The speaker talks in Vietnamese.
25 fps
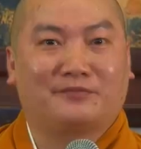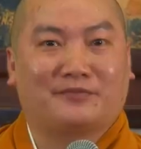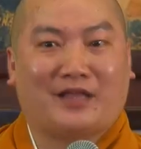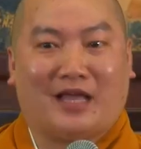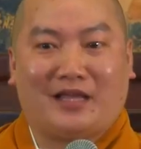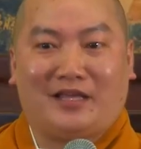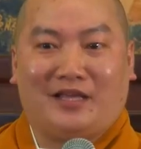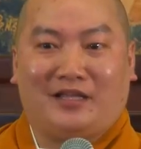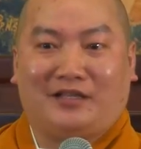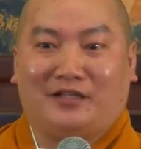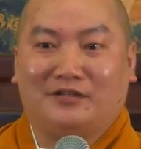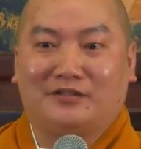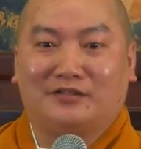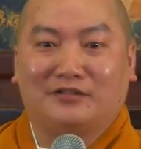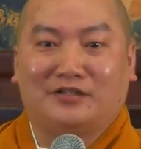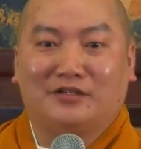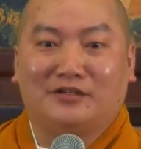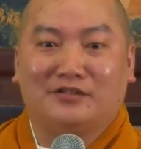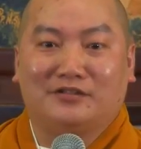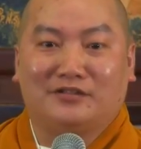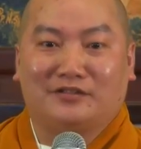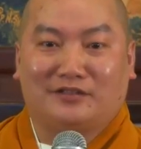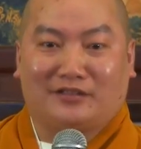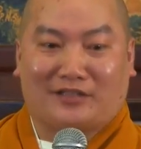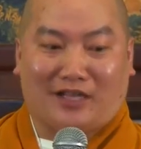Tại vì thường
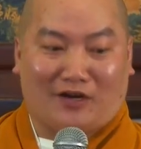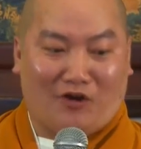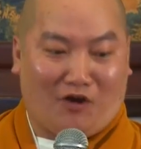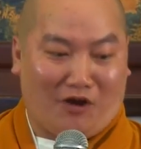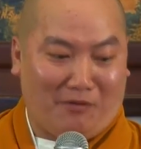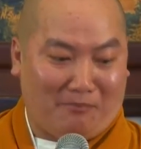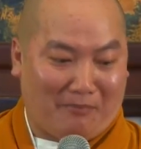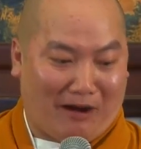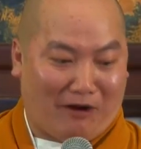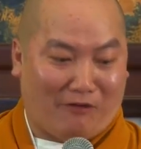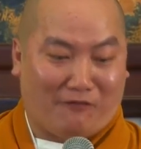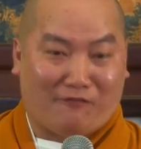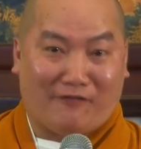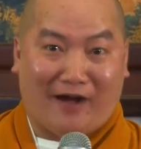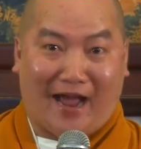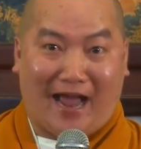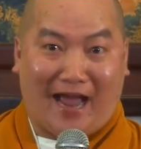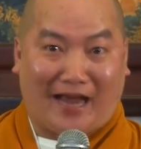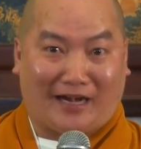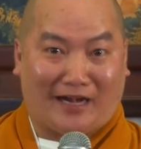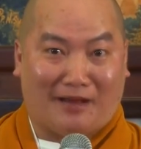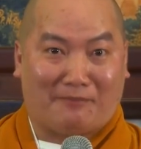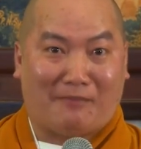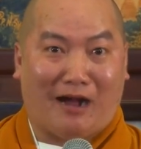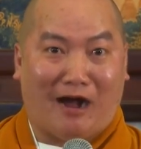thường người ta nói màu
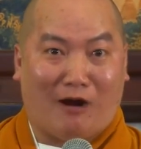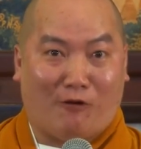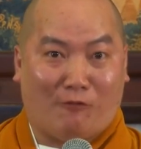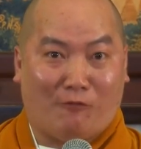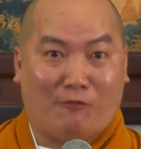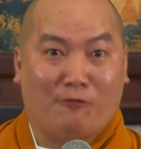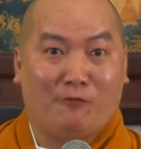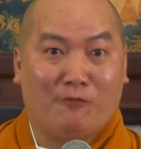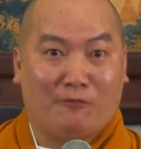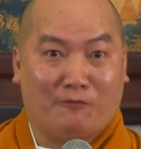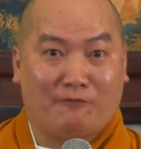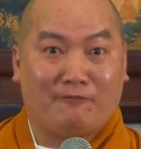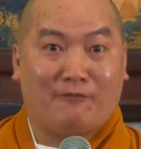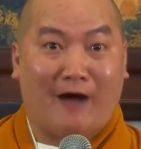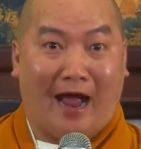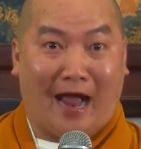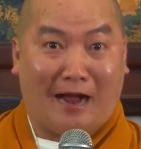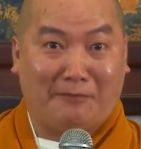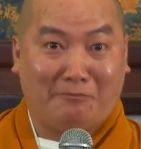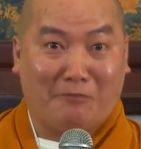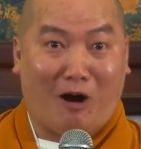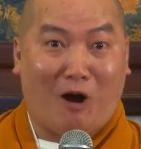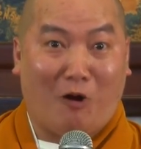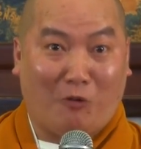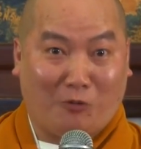vàng là màu
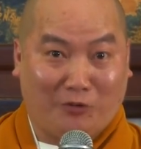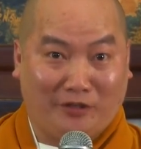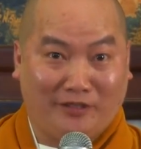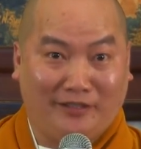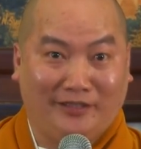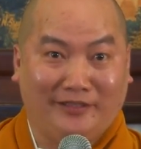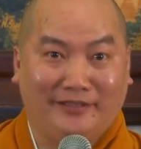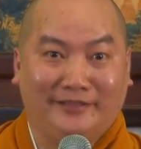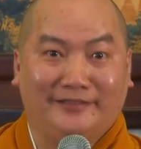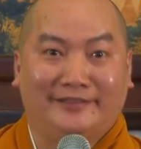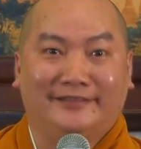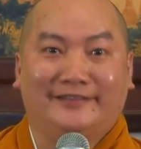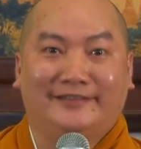phản bội đó.